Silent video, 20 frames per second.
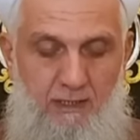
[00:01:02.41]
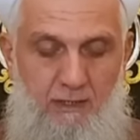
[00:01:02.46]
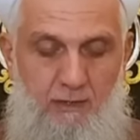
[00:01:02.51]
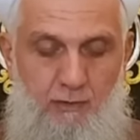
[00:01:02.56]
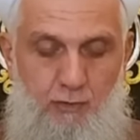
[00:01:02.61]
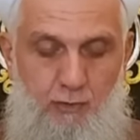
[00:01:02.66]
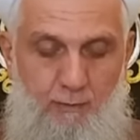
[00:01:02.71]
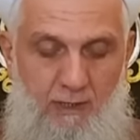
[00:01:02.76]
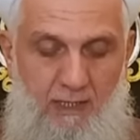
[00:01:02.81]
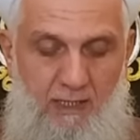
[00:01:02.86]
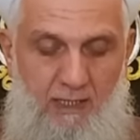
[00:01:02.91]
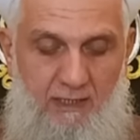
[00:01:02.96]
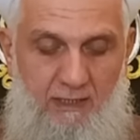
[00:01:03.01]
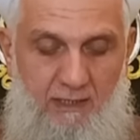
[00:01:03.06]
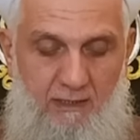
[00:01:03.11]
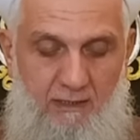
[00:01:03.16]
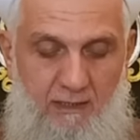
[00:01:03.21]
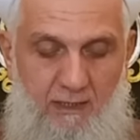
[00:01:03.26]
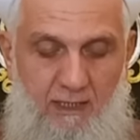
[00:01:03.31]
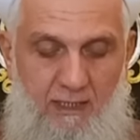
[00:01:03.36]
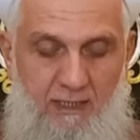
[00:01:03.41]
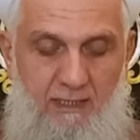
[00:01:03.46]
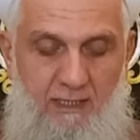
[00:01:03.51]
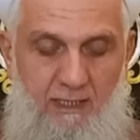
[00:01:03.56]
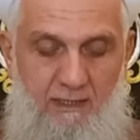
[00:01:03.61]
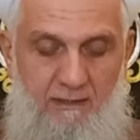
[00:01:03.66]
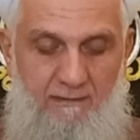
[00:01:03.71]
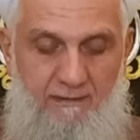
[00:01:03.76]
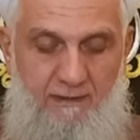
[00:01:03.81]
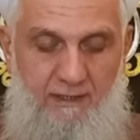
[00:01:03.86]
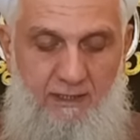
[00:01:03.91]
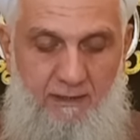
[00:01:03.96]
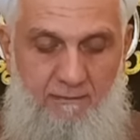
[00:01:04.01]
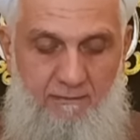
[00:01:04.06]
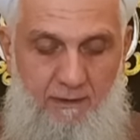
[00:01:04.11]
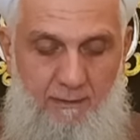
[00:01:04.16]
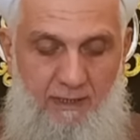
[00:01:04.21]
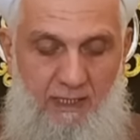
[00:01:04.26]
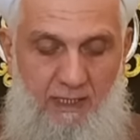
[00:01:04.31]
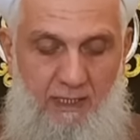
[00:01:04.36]
Subhanallahil azim
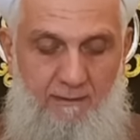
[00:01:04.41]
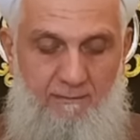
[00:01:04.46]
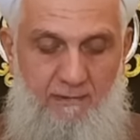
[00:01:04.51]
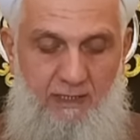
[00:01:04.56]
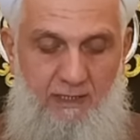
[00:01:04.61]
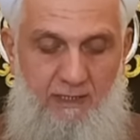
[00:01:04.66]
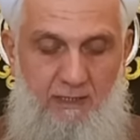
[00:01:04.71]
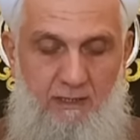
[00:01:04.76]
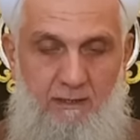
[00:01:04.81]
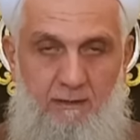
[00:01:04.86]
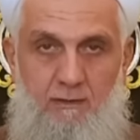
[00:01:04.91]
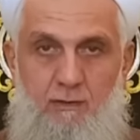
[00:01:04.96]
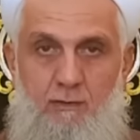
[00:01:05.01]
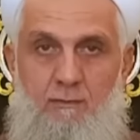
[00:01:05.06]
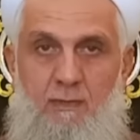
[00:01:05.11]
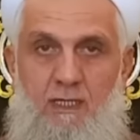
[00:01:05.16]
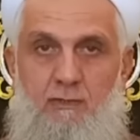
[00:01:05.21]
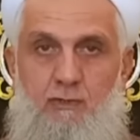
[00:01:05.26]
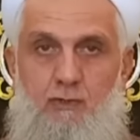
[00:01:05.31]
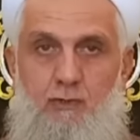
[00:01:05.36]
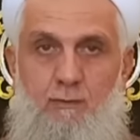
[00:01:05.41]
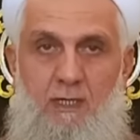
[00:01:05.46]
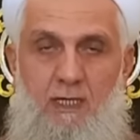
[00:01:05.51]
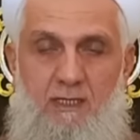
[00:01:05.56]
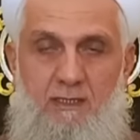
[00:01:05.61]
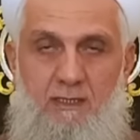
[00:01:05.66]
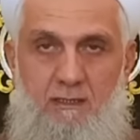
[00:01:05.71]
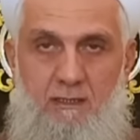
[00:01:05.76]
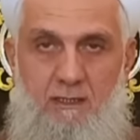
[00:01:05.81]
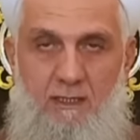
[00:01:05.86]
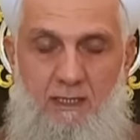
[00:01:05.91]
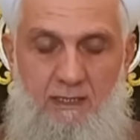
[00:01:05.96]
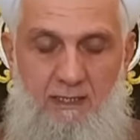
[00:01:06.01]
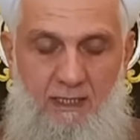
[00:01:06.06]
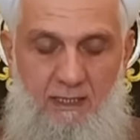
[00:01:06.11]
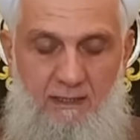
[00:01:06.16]
ve bihamdihi. Bak Subhanallahil